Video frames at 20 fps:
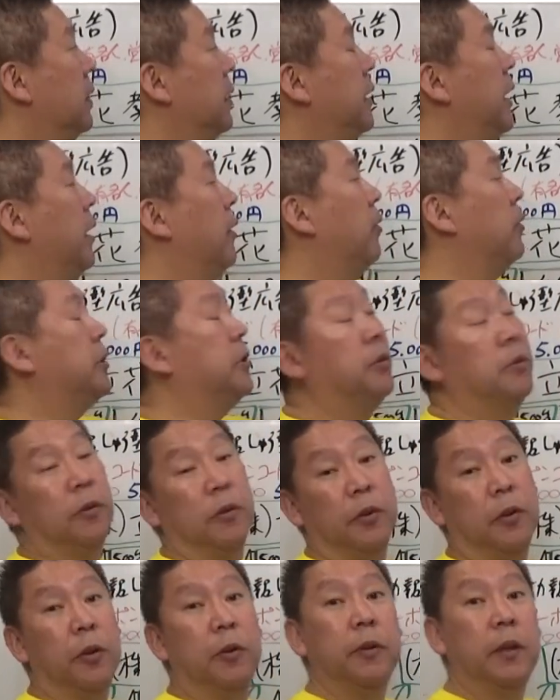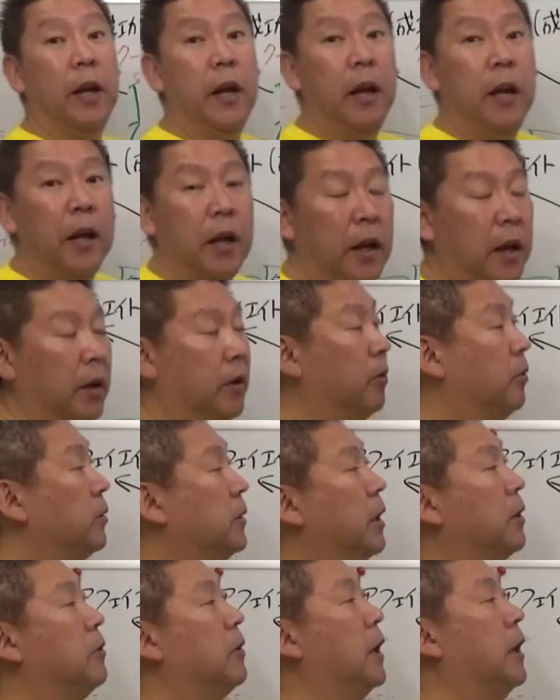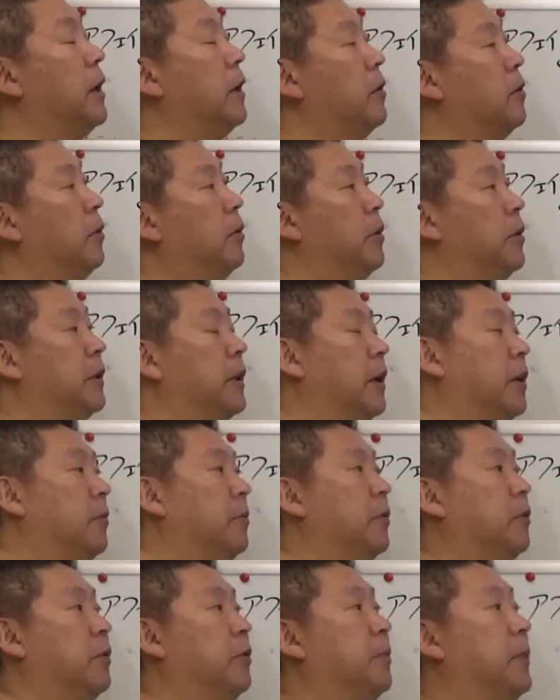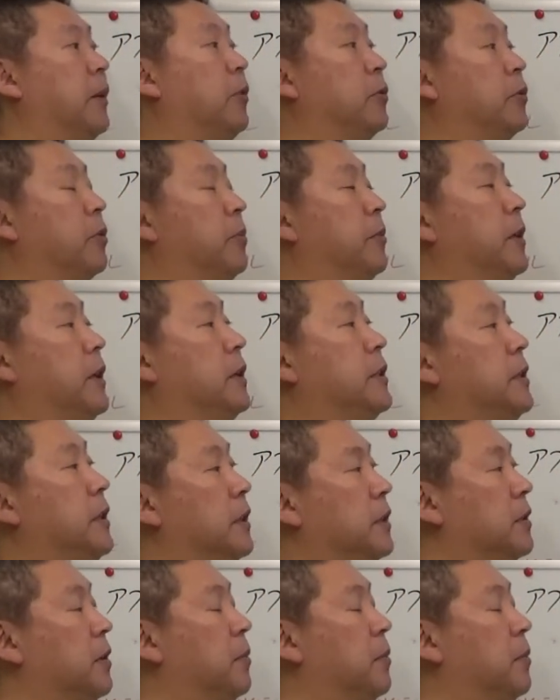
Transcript: で、越智くんというね、大田区から行こう予定の僕のお友達なんで